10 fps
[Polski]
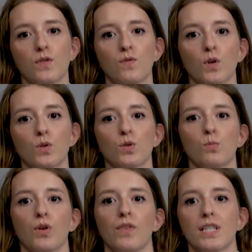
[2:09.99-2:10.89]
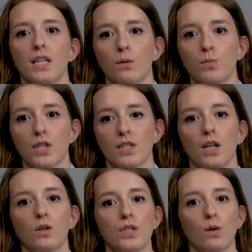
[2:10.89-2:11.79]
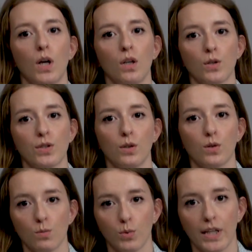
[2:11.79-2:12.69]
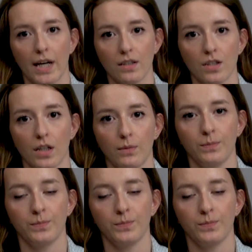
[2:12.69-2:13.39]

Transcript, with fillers: w związku z prowadzeniem przez niego działalności gospodarczej.